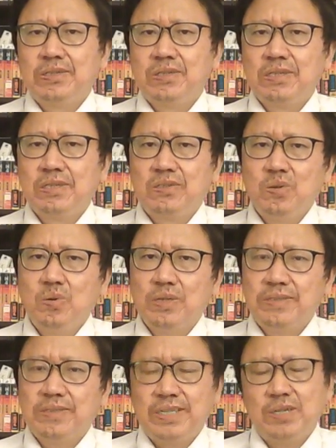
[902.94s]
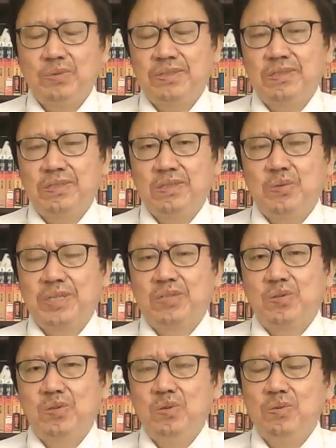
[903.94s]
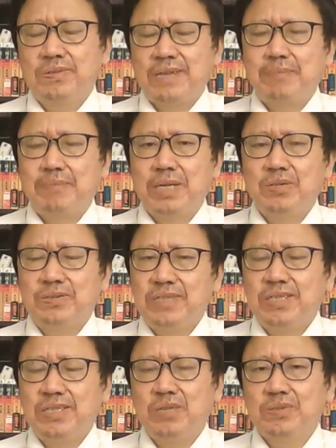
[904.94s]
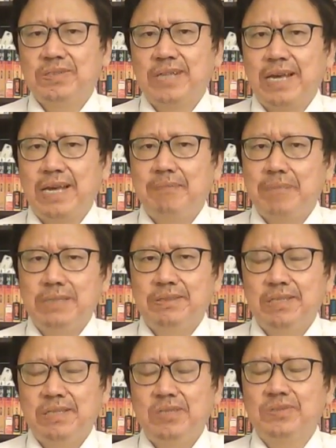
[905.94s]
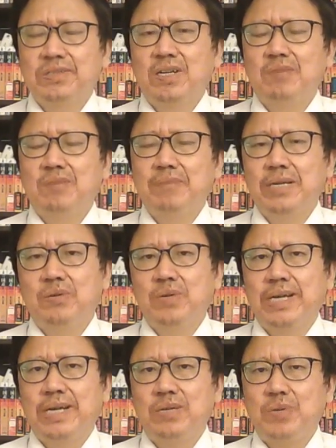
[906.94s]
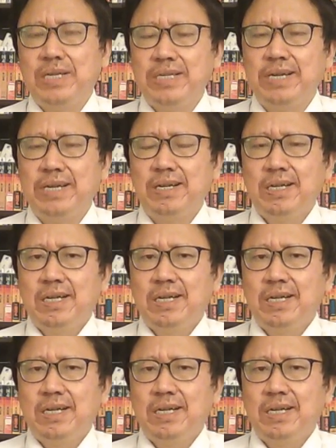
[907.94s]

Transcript: 中国这些公司或者中共在背后，这些公司来本身就是到美国来圈钱，